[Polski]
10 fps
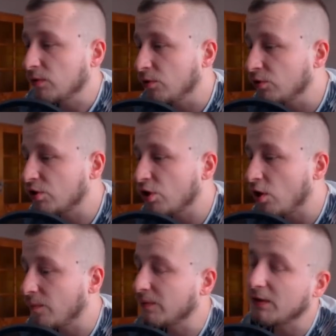good
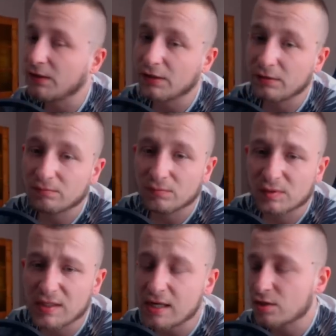job i
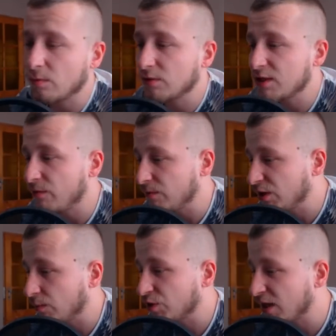tyle co bym chciał wam
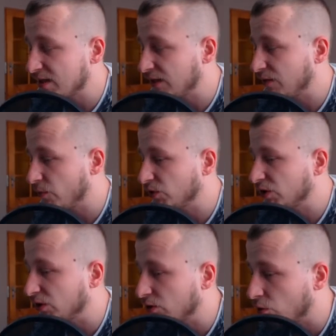dzisiaj przekazać w tym
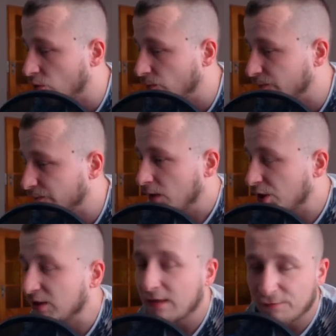odcinku.
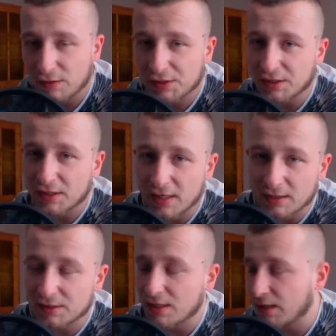Jeśli trafiliście
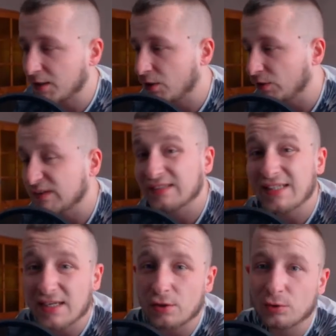kiedyś na jakiegoś
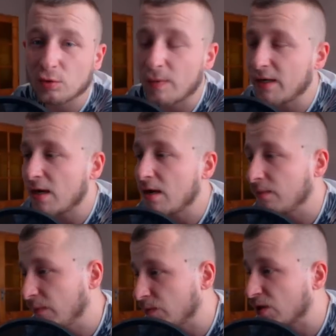znanego
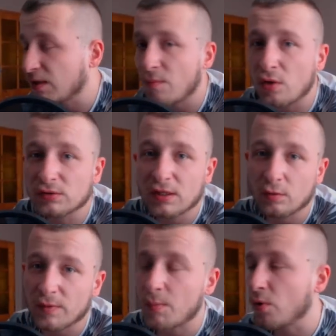youtubera, na przykład na Molta
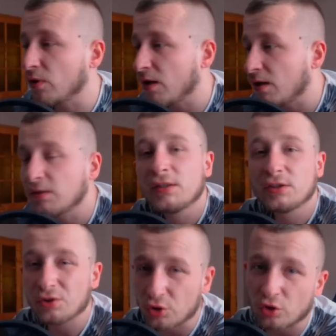lub na Plonga,
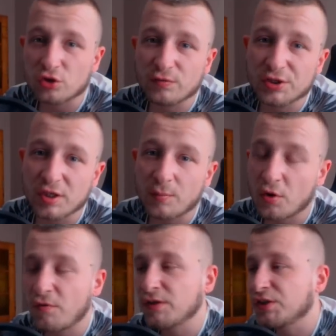no to oczywiście
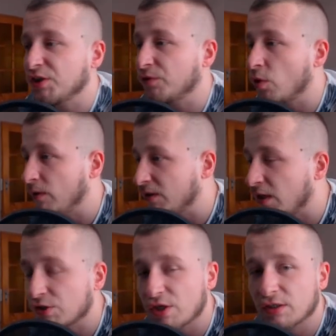pochwalcie się w
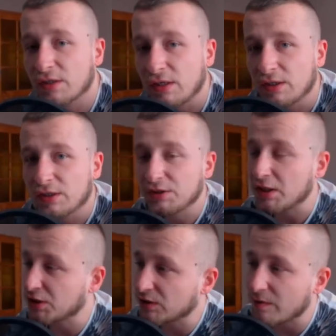komentarzach.
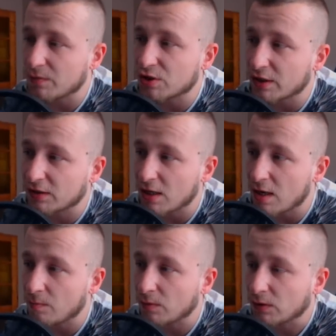Ja się z Wami
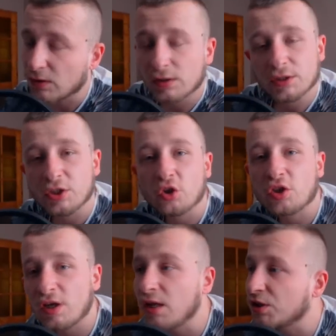żegnam i to
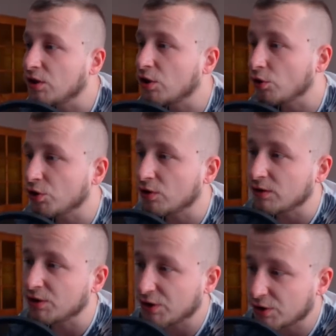tyle, jeśli chodzi o
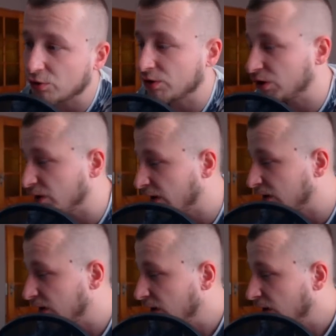ten dzisiejszy
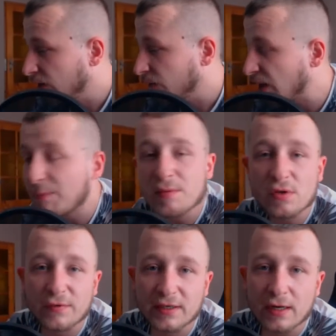odcinek. Jakbym
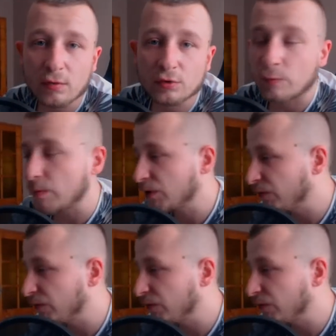to wygrał, to bym